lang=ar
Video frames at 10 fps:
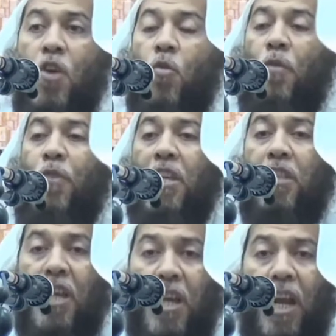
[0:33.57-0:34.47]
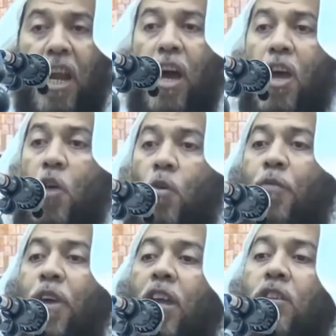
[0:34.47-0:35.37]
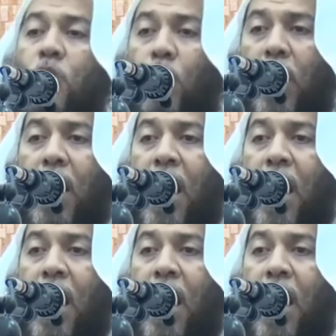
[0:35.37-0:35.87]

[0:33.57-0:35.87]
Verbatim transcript: وفي دين الله وفي رسول الله